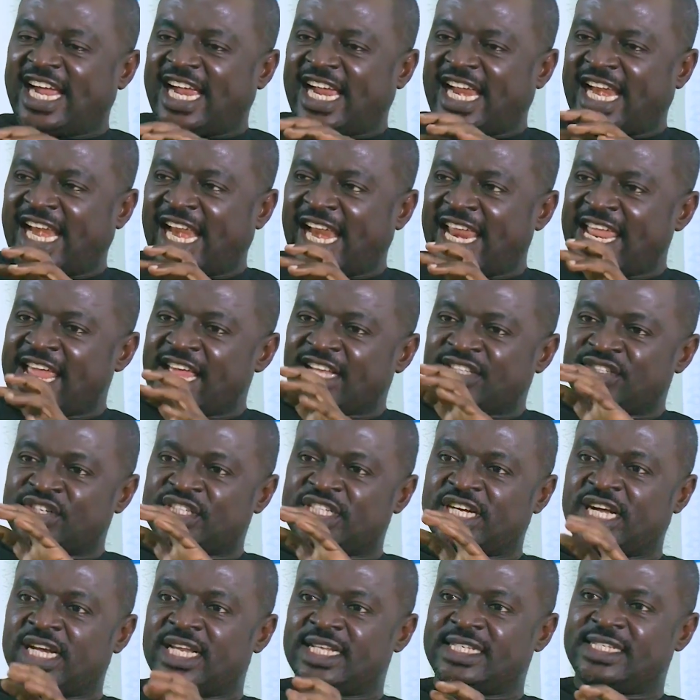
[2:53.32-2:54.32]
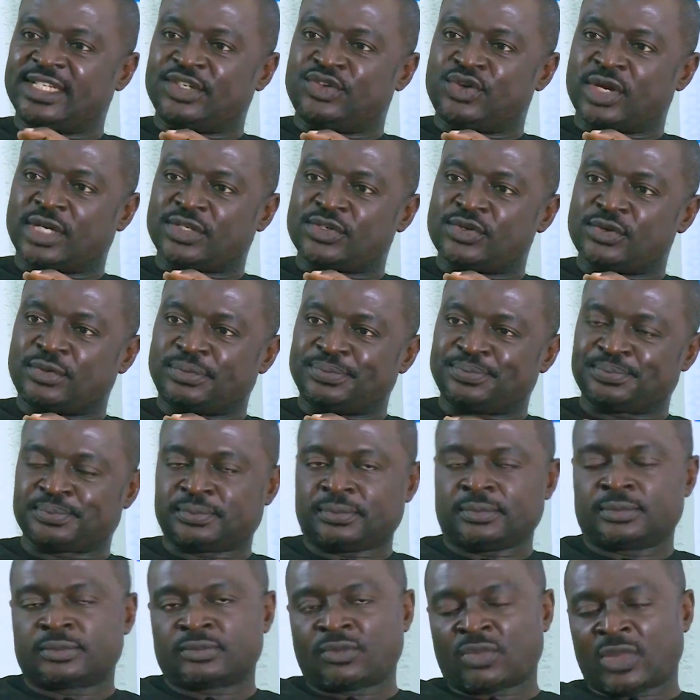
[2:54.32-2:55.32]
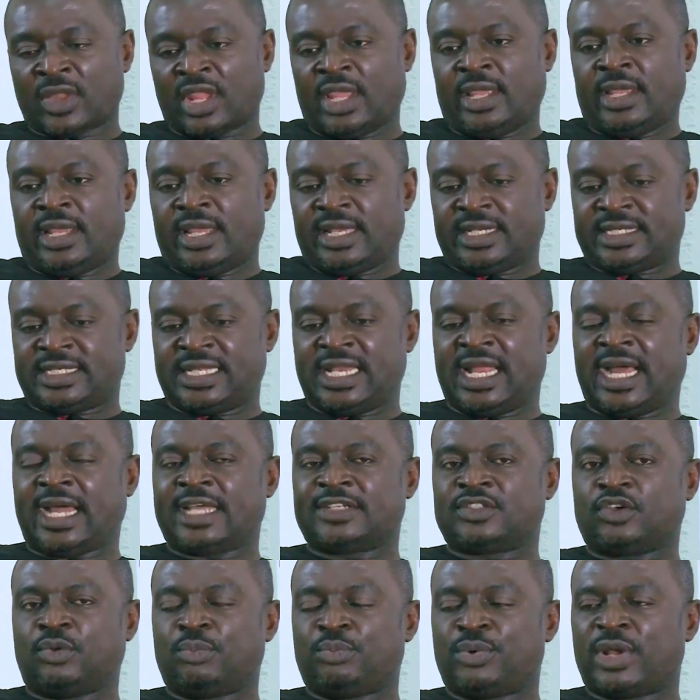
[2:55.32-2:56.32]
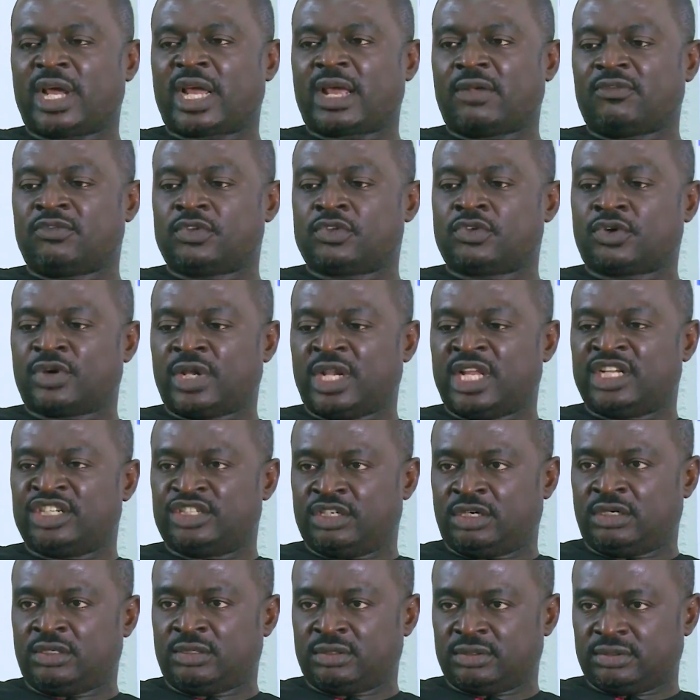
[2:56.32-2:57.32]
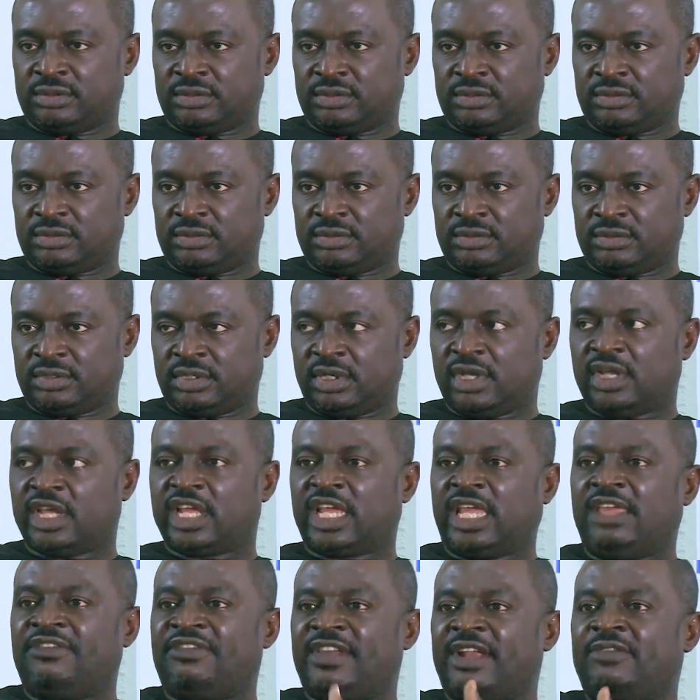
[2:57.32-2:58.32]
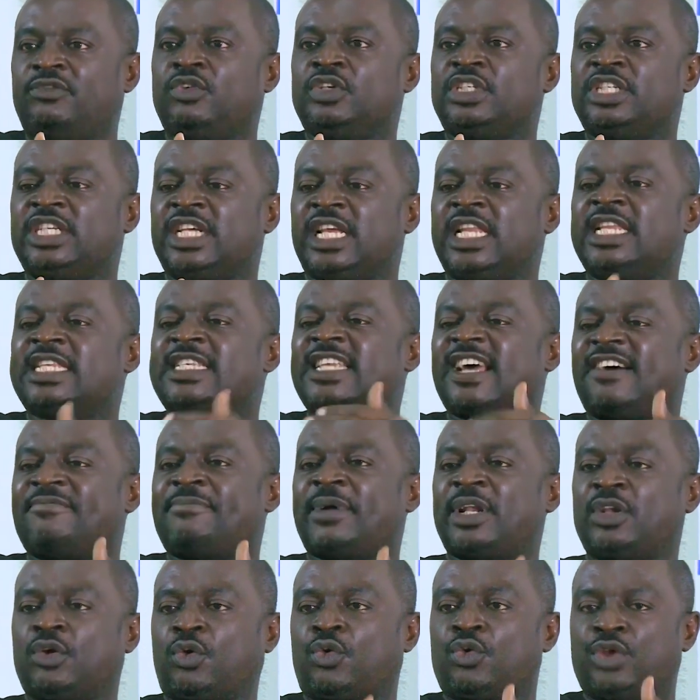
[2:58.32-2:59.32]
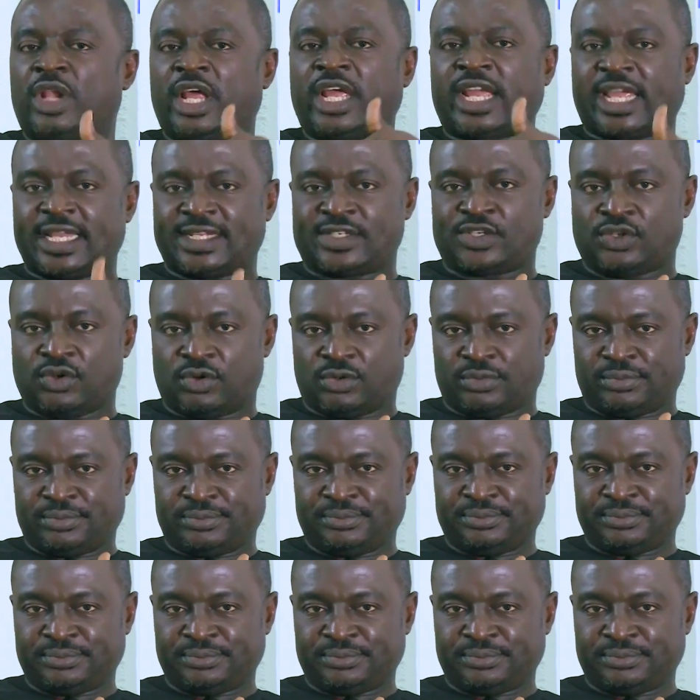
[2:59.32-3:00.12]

créer ce genre de situation. C'est la raison pour laquelle vous aurez des gens qui viennent vous dire qu'ils ne savent pas de quoi il est question.